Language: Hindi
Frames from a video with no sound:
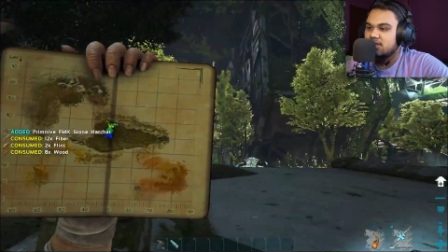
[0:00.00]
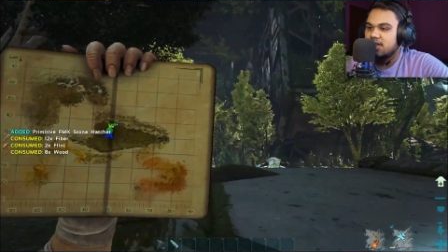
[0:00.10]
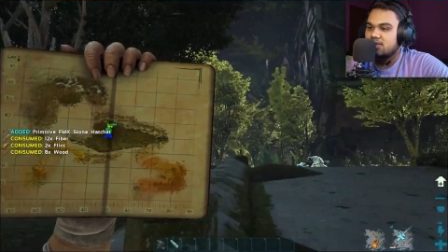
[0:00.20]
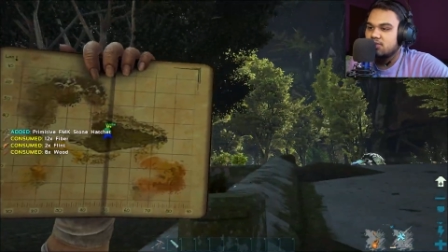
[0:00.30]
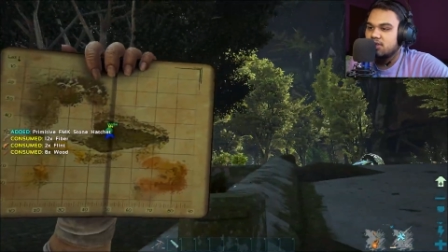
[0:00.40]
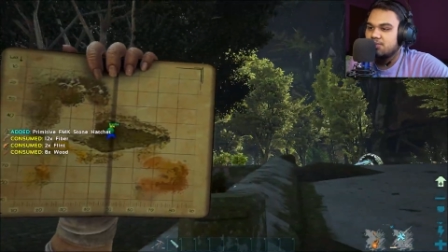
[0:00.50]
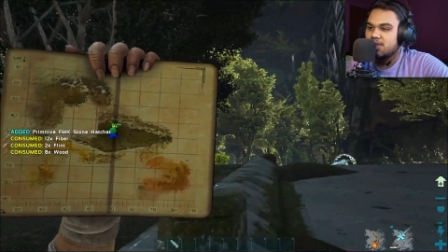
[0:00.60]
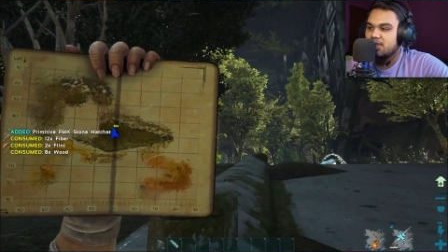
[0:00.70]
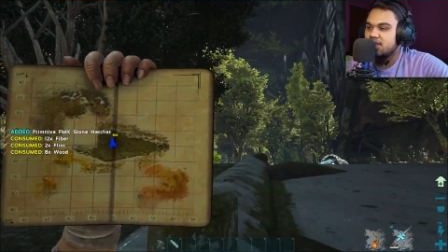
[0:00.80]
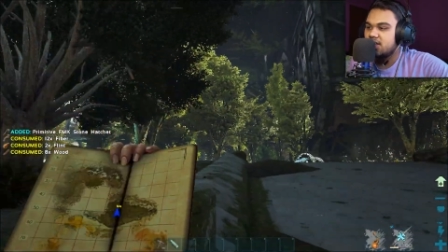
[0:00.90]
घर वहीं
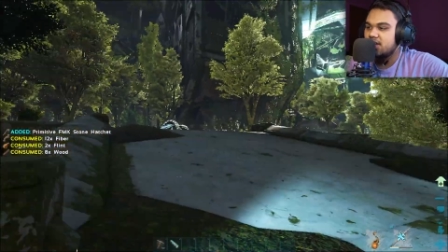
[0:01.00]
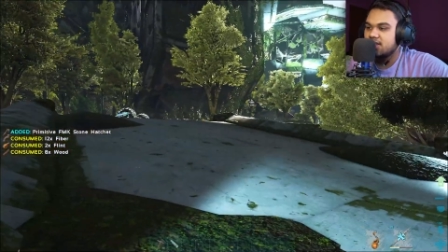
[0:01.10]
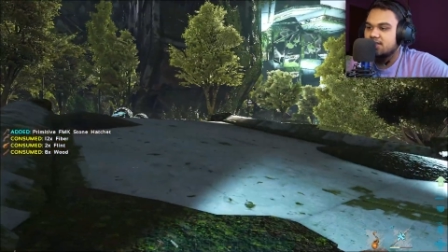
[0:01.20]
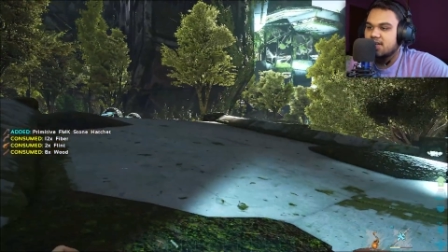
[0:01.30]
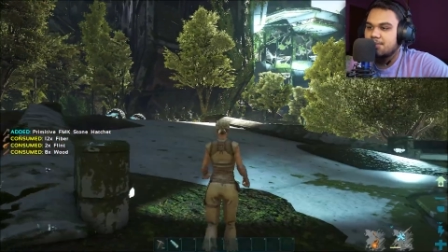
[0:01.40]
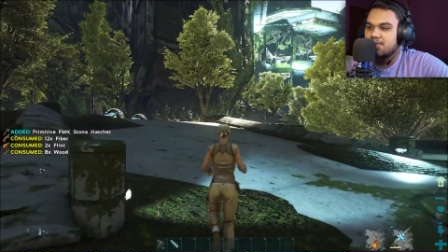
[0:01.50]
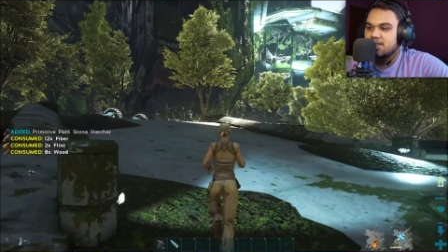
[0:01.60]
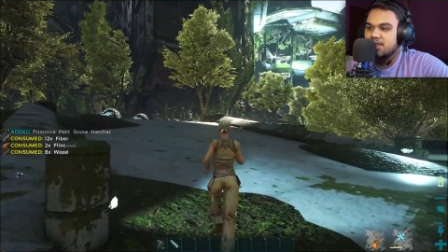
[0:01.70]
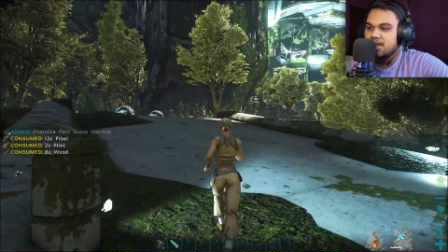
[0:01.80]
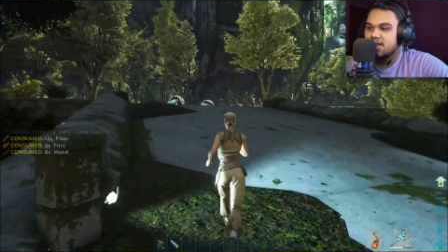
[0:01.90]
पर ही दिखा रहा है सामने
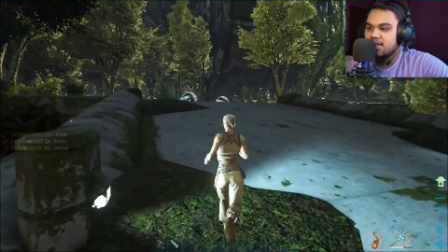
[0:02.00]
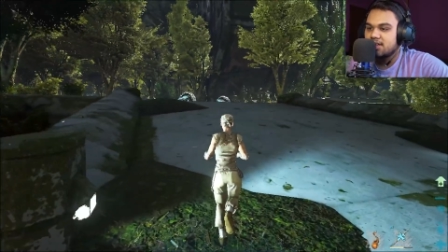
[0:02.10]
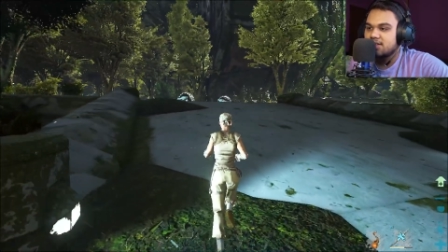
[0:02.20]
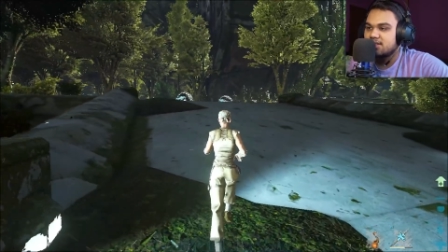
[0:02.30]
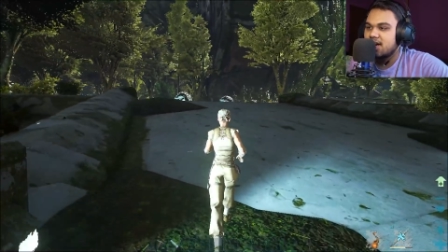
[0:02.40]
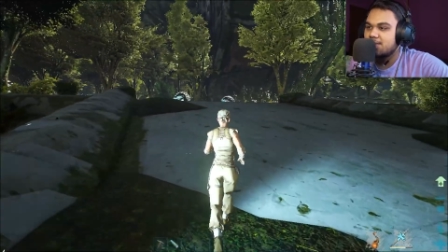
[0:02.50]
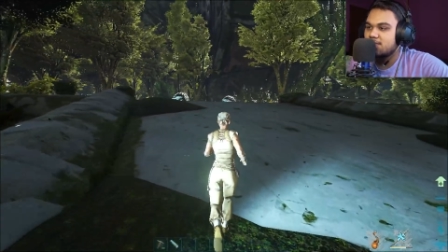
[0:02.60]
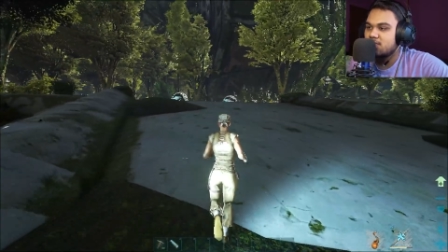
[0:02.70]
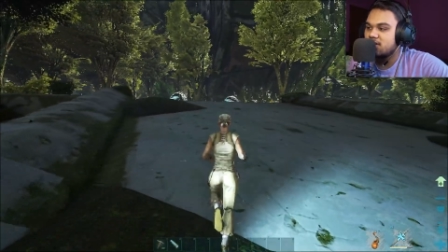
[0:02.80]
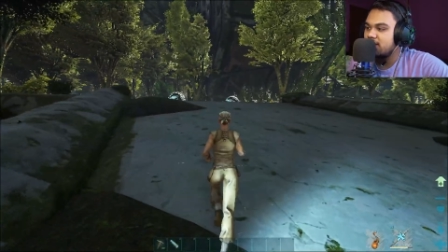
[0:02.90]
दिखा रहा है घर
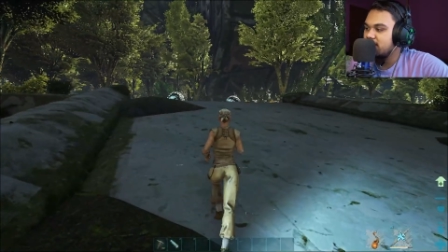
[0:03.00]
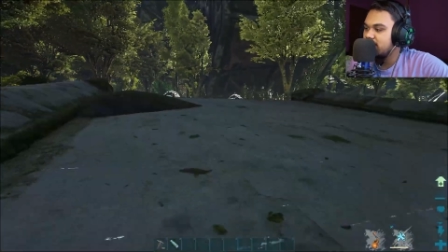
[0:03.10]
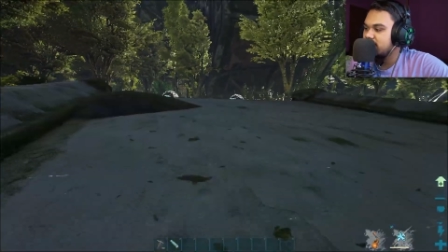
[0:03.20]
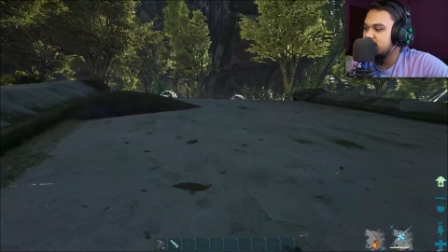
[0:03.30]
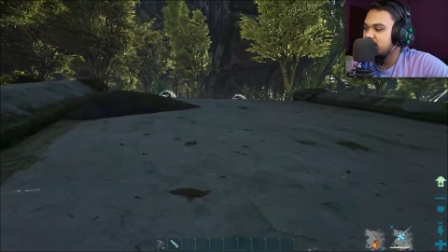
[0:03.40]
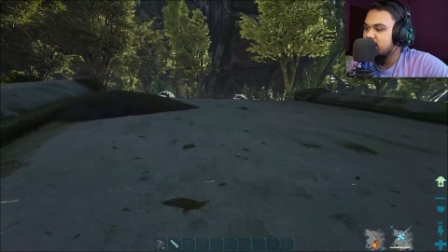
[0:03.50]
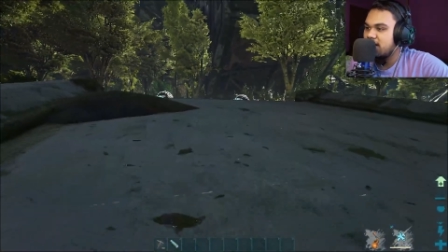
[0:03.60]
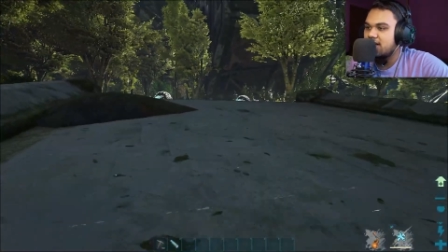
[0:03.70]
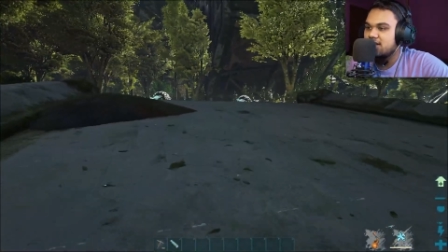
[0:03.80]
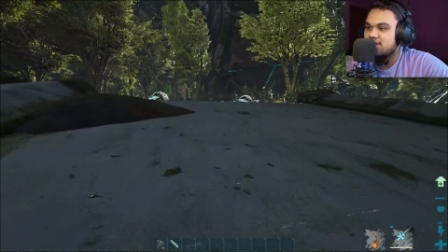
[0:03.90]
सामने तो ये
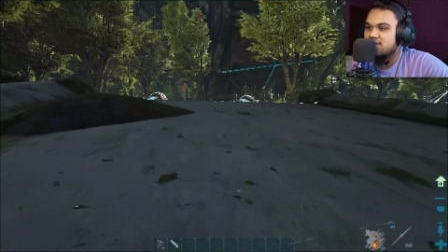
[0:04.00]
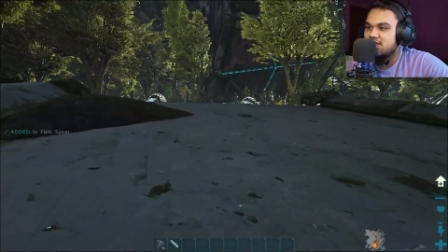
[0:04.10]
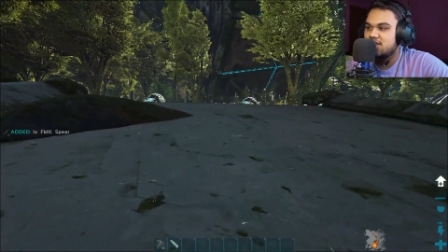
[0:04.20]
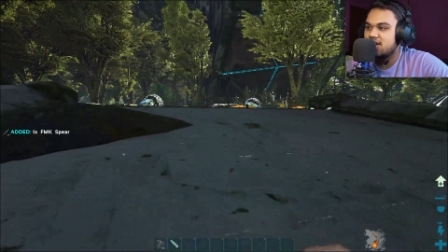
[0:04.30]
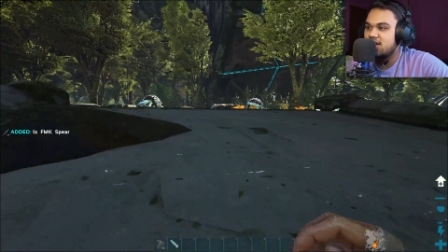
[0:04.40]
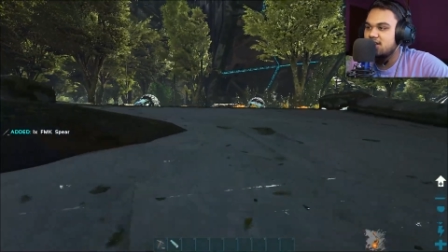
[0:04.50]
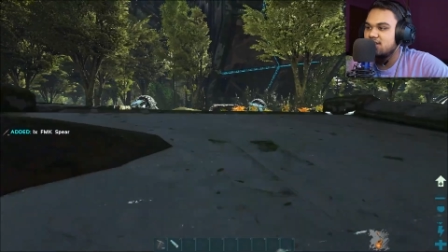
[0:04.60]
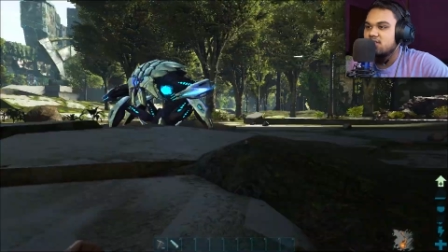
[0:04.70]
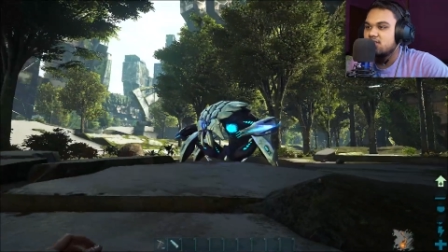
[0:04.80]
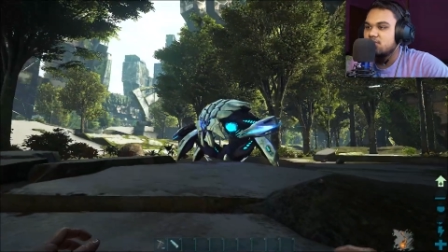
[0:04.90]
चंडाल है चंडाल
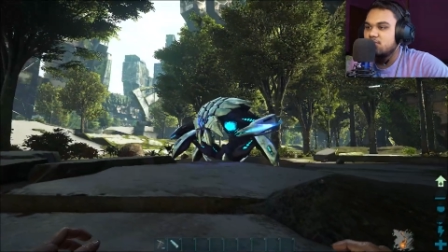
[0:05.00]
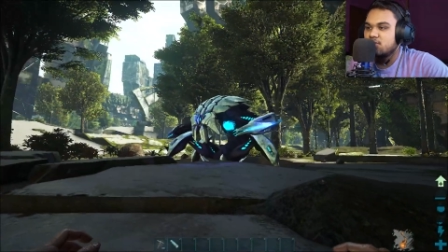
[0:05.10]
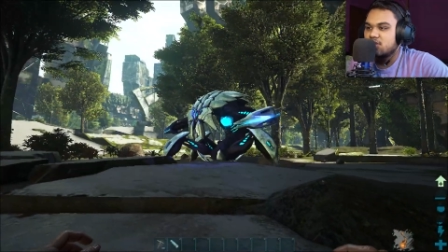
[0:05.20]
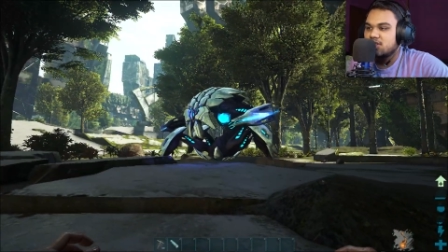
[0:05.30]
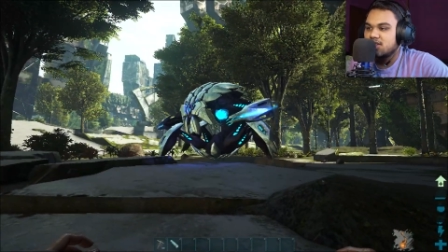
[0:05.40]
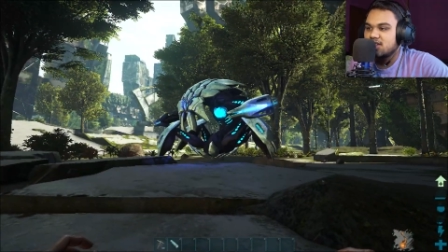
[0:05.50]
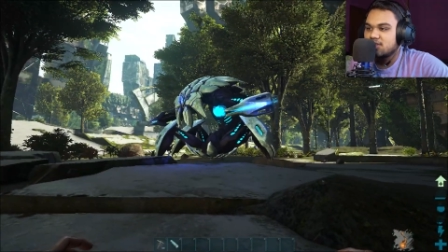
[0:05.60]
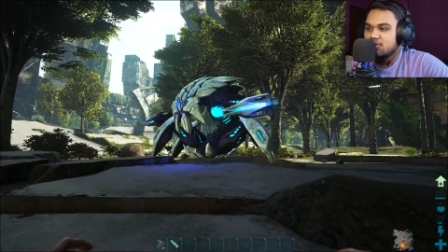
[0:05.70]
तुम लोग खतरनाक